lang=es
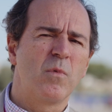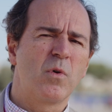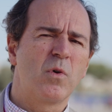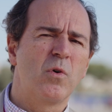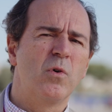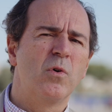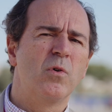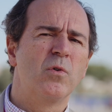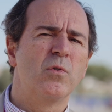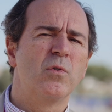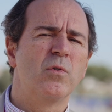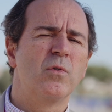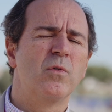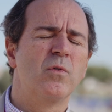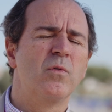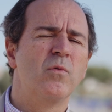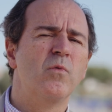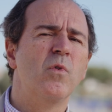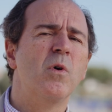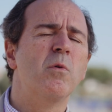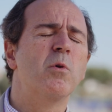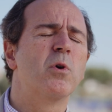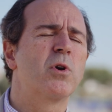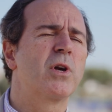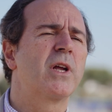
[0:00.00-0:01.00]
con
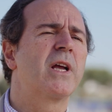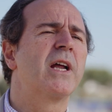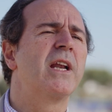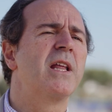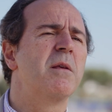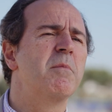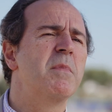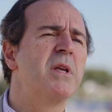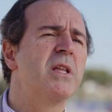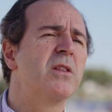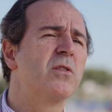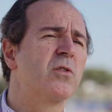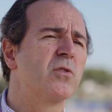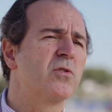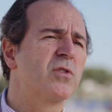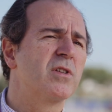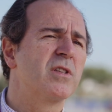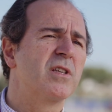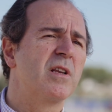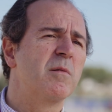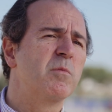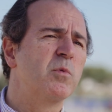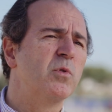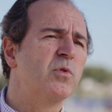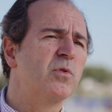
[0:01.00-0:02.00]
nuevos requerimientos
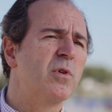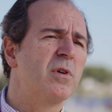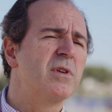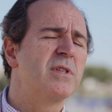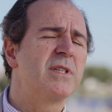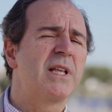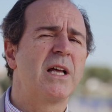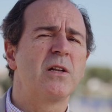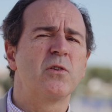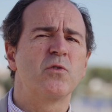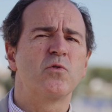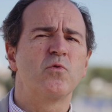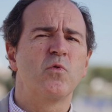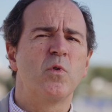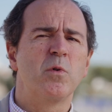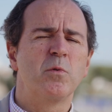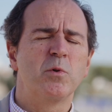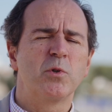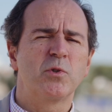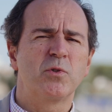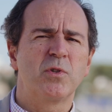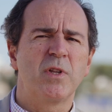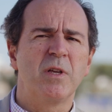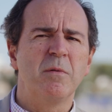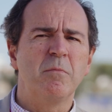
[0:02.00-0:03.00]
desde el punto de vista de los
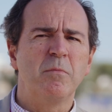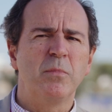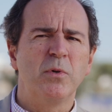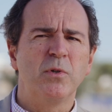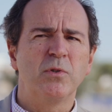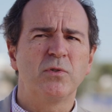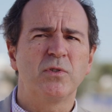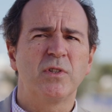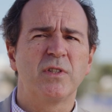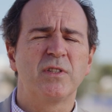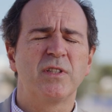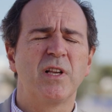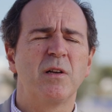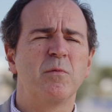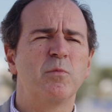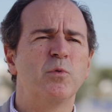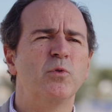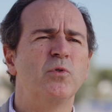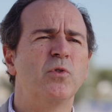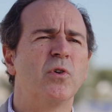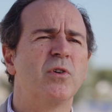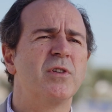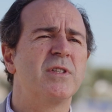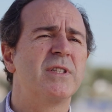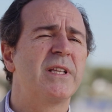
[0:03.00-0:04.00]
nuevos tiempos, desde el
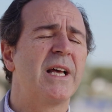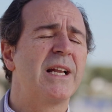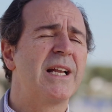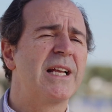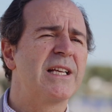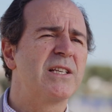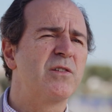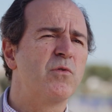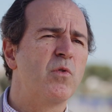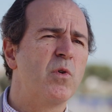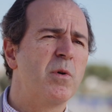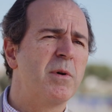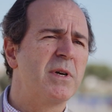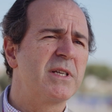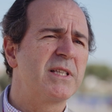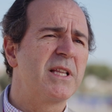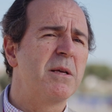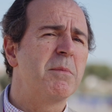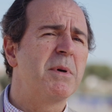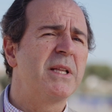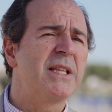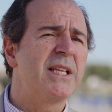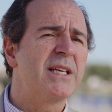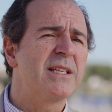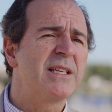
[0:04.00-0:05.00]
punto de vista de las nuevas
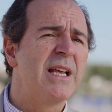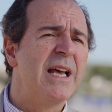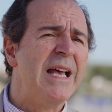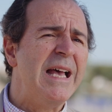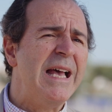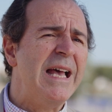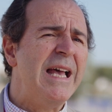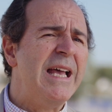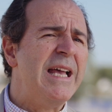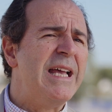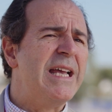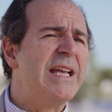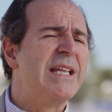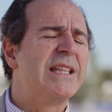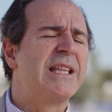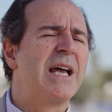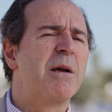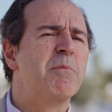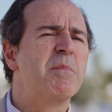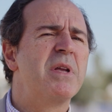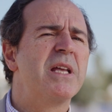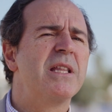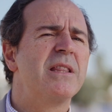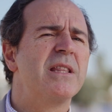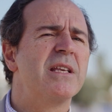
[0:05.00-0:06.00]
demandas y
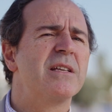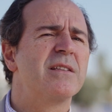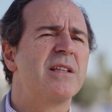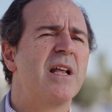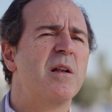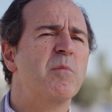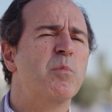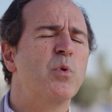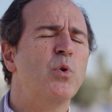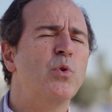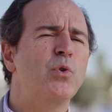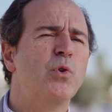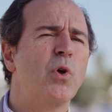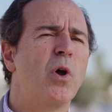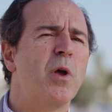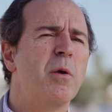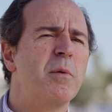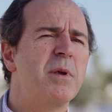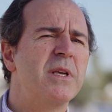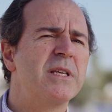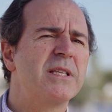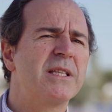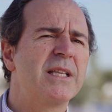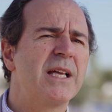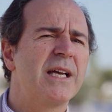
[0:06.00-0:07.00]
también desde el punto de
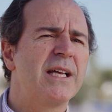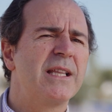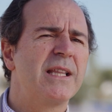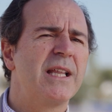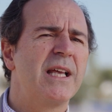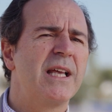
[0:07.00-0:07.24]
vista